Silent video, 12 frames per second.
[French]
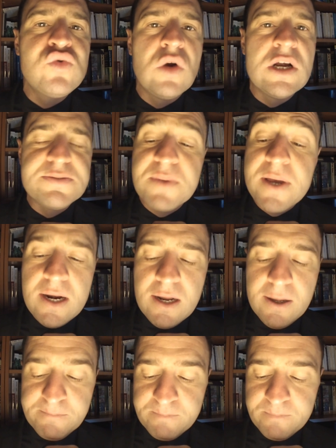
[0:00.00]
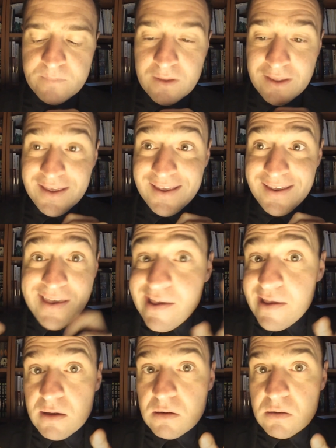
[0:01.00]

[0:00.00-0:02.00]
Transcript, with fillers: sous la semelle, et